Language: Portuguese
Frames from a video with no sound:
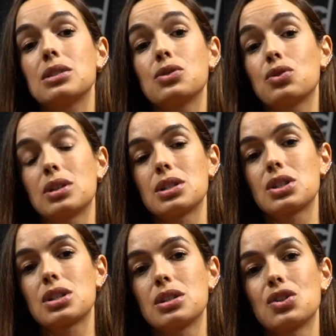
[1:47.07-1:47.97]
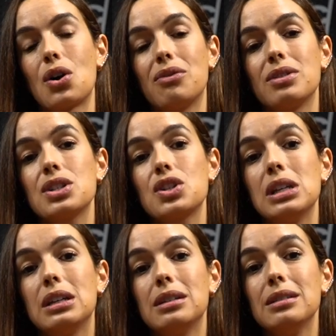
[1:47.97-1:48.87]
tantas outras jovens
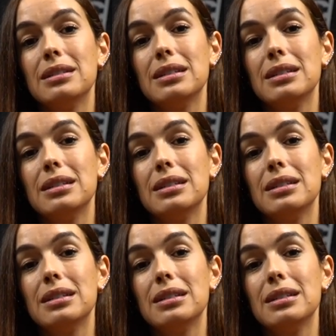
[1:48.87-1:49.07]
e que